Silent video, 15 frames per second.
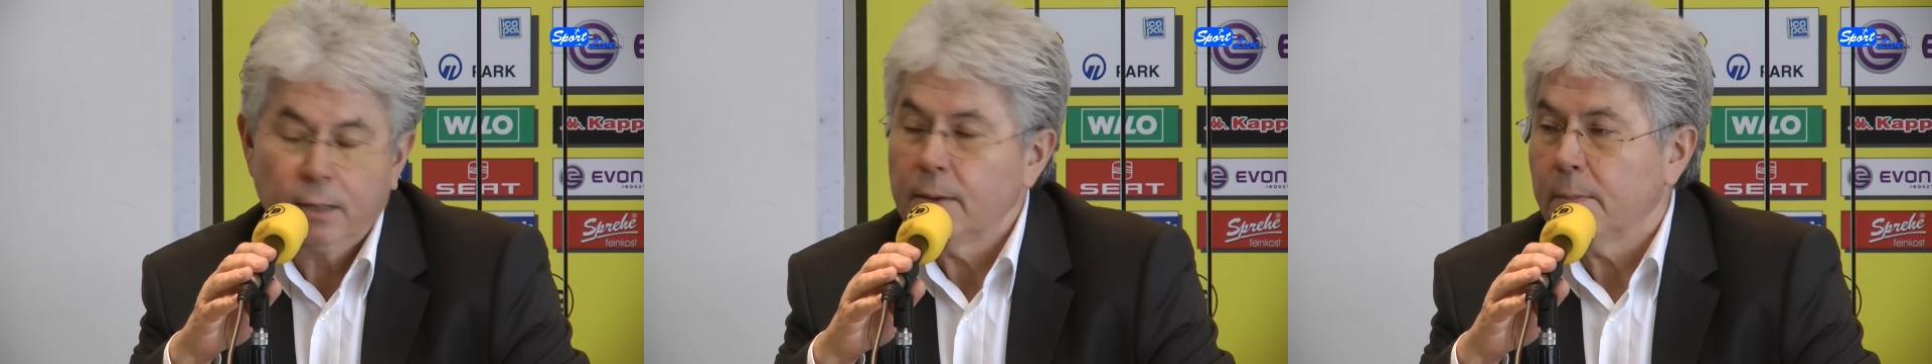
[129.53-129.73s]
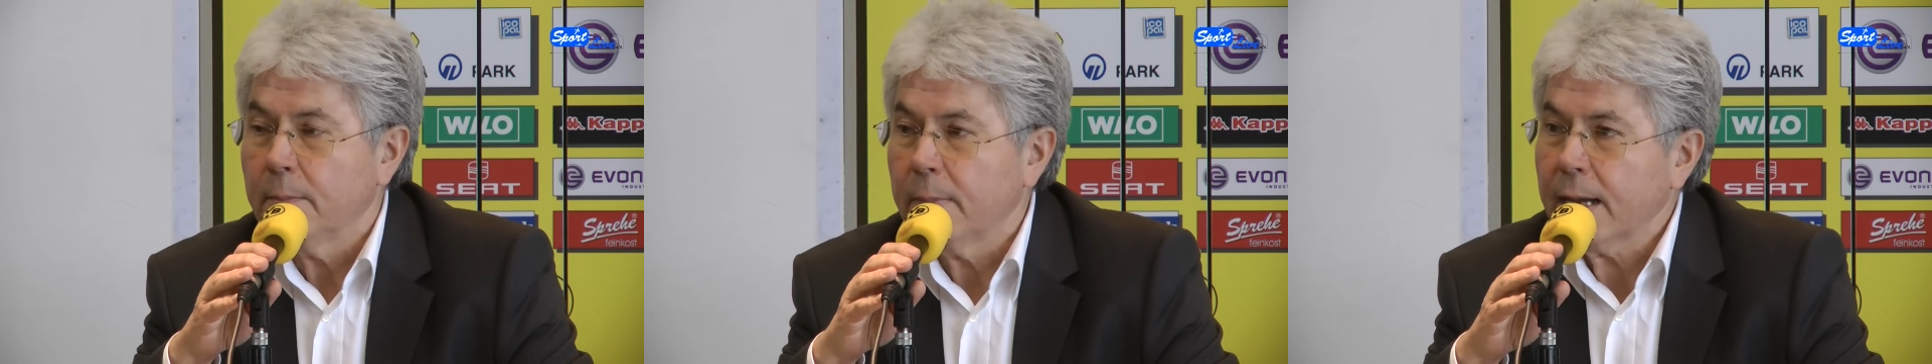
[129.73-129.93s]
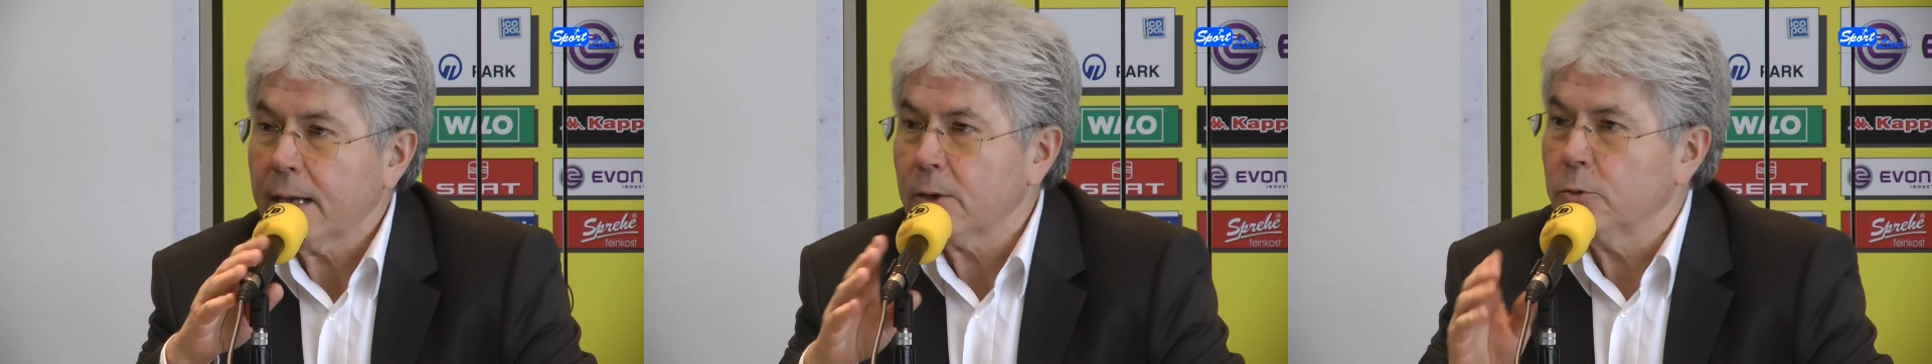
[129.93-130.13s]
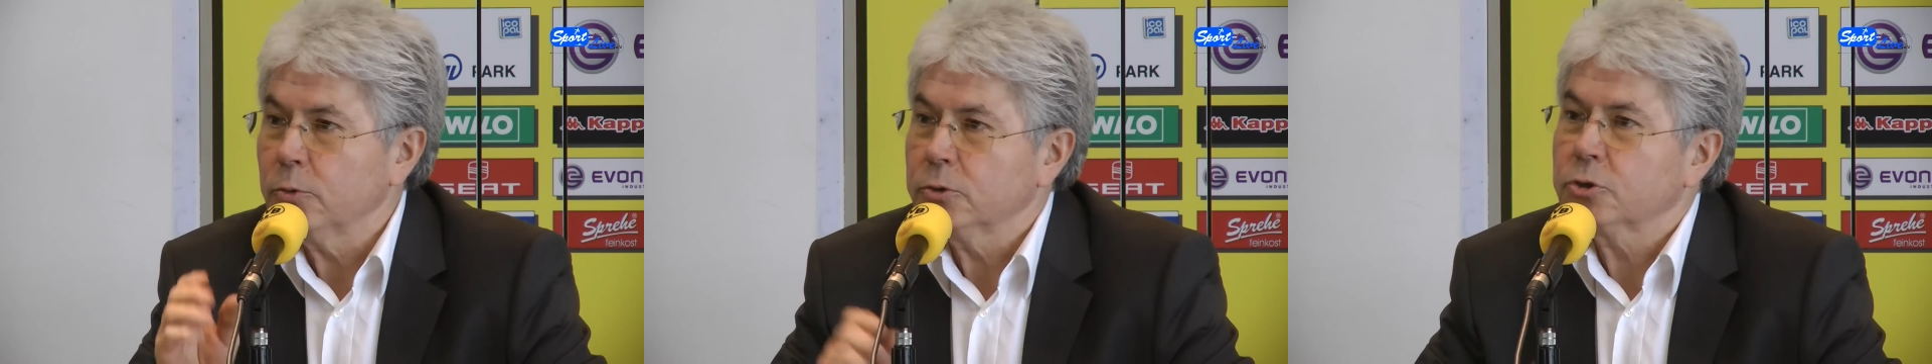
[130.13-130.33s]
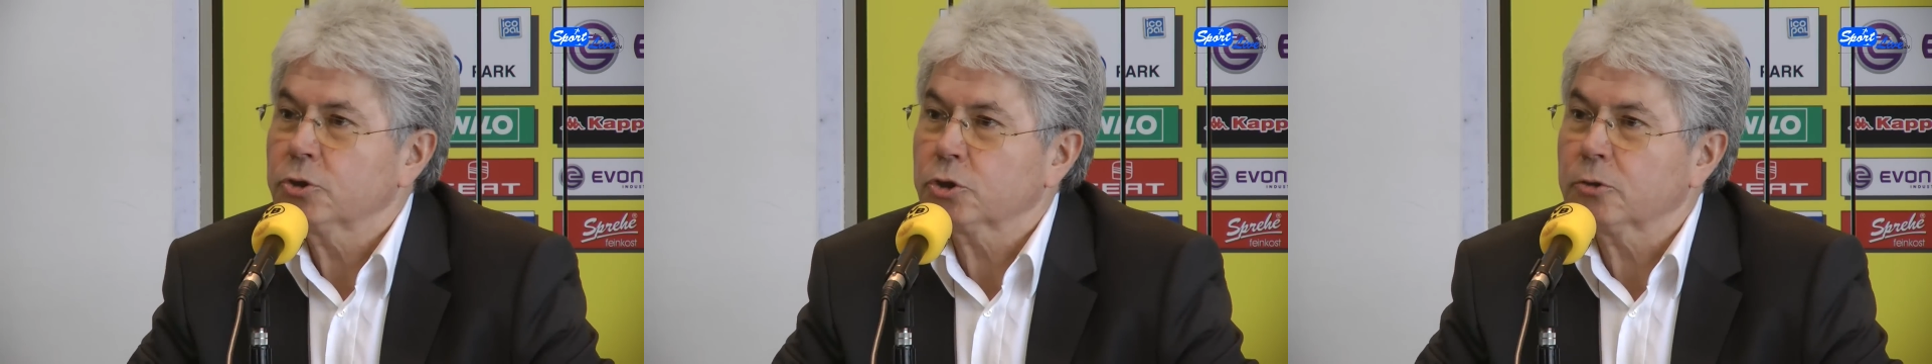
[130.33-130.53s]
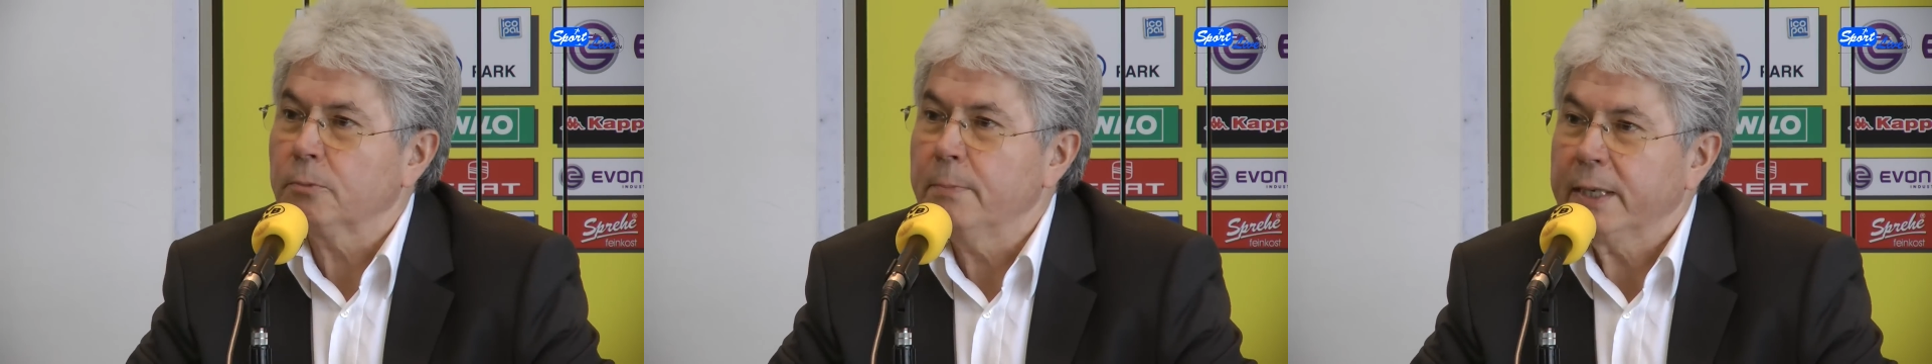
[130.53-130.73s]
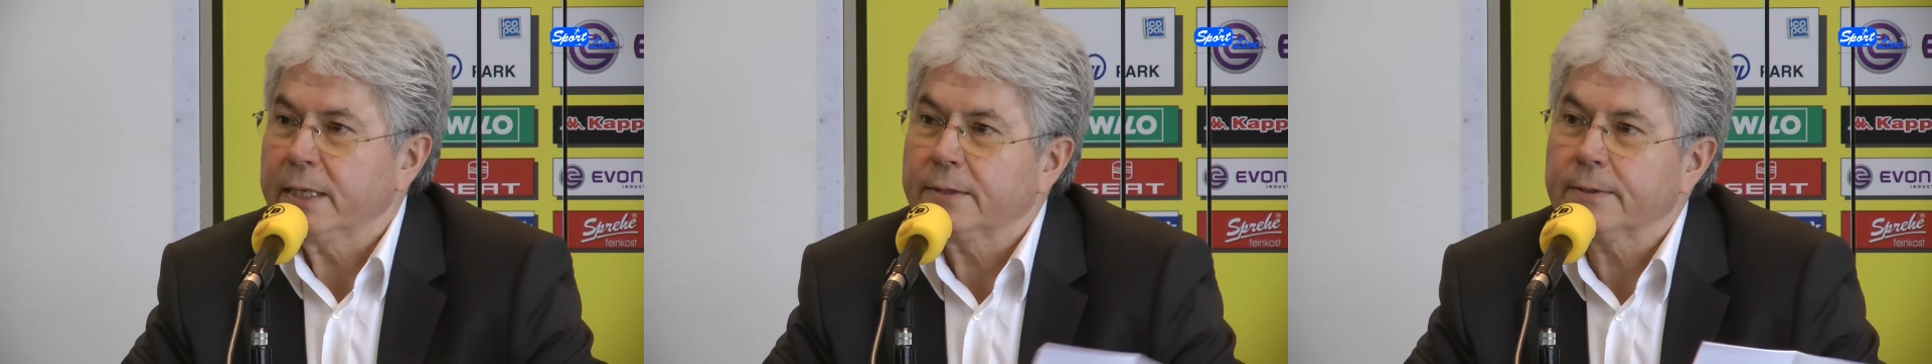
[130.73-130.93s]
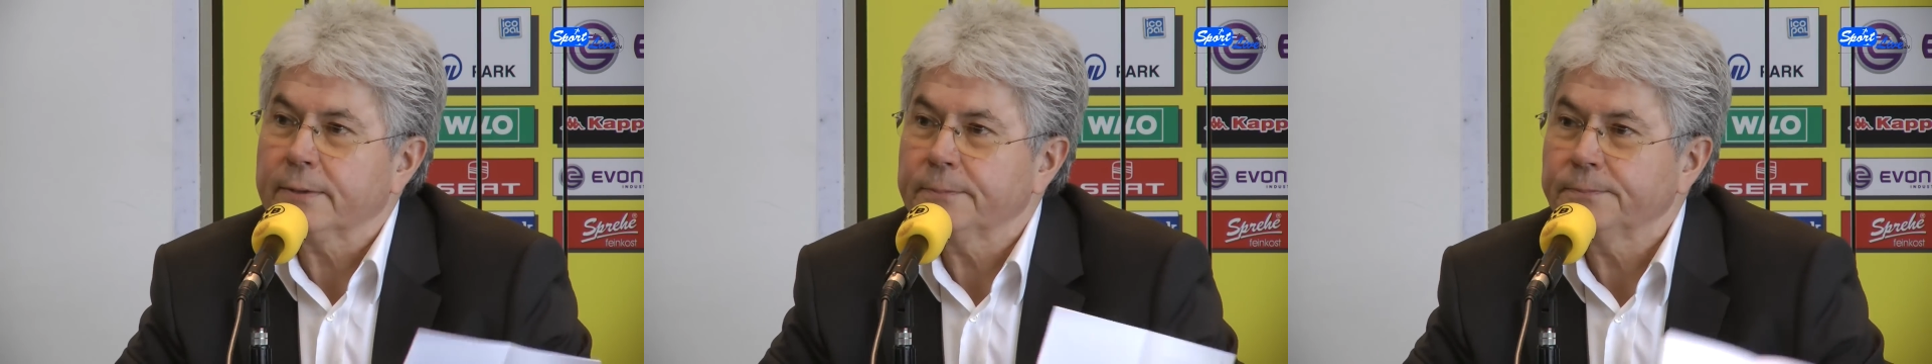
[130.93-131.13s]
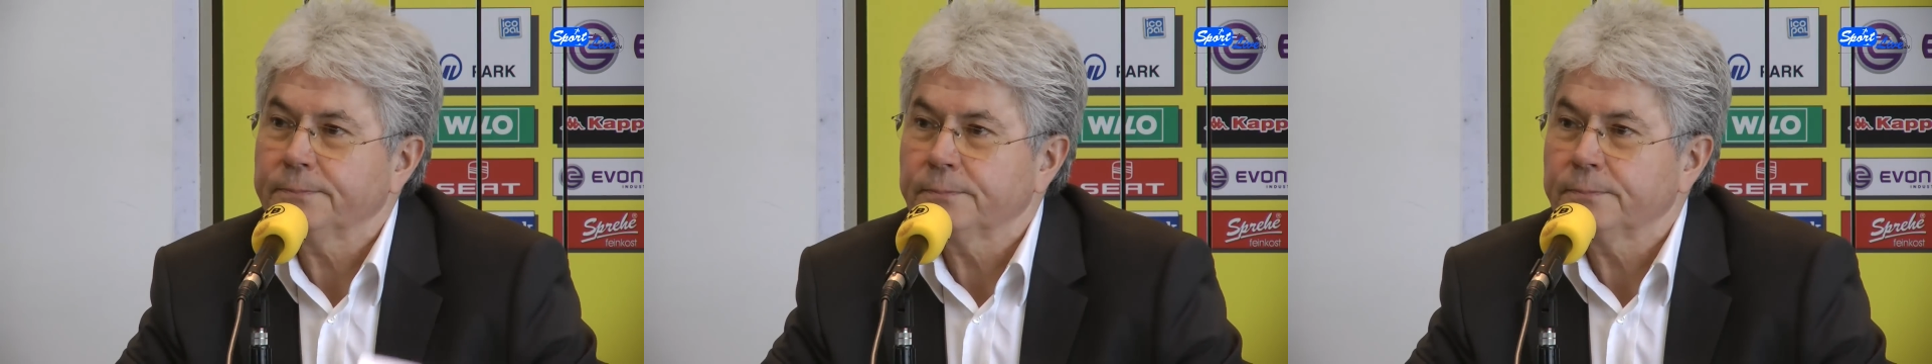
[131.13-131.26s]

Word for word: Markus Schmidt.